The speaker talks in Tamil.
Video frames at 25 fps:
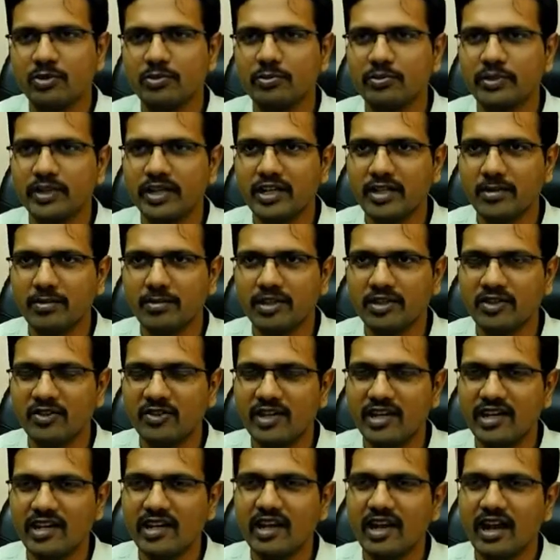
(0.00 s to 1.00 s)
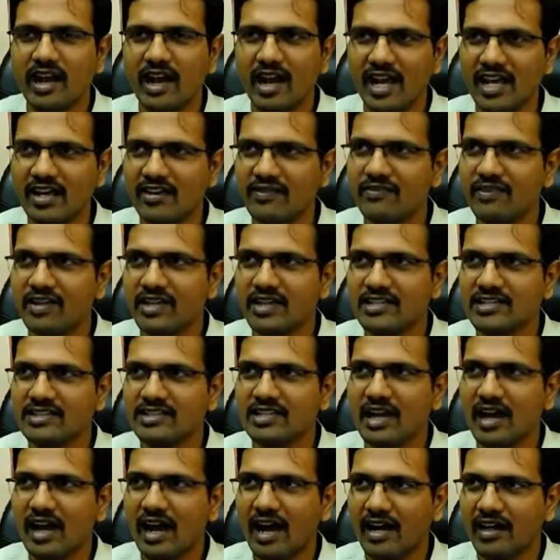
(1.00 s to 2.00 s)
பிடபிள்யூடி ஹைவேஸ்
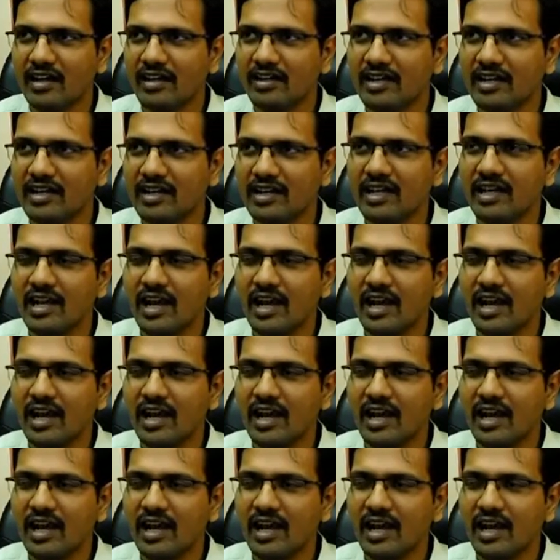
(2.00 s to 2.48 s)
அக்ரி